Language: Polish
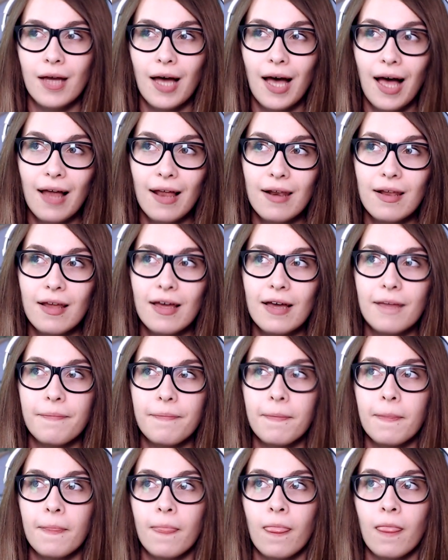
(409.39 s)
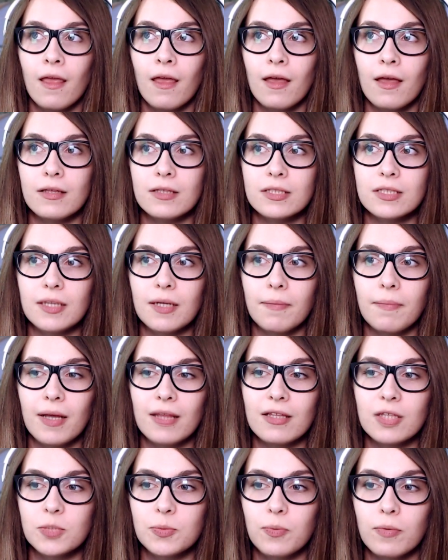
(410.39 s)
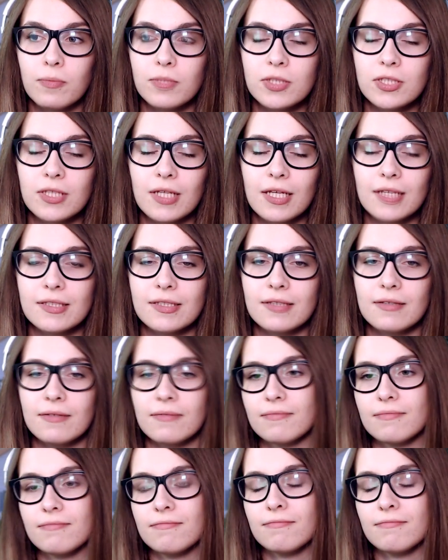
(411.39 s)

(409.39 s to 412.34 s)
Ale trzeba też pomyśleć